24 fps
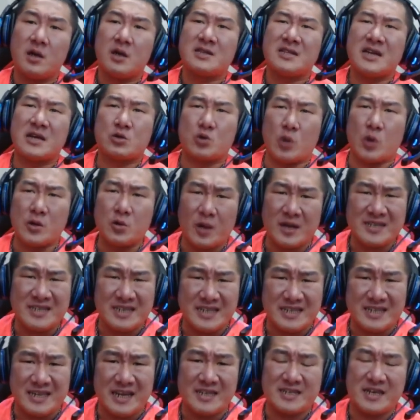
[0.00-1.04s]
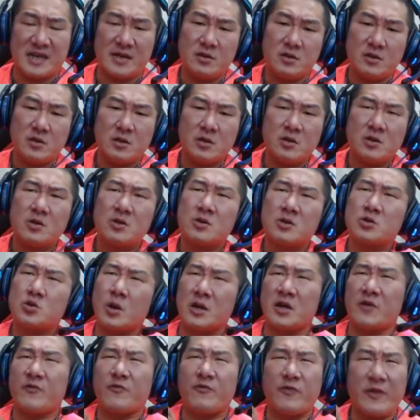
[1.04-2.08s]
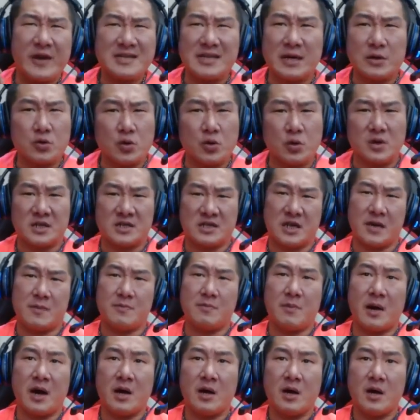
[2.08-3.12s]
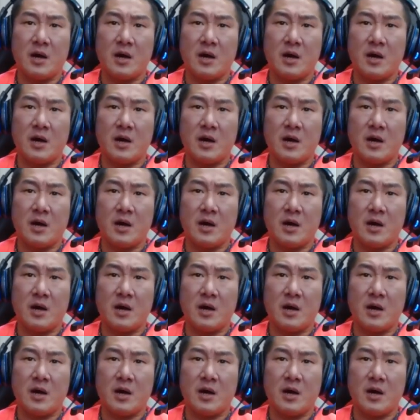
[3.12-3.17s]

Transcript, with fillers: 在短短几年间赚了非常多的钱嘛。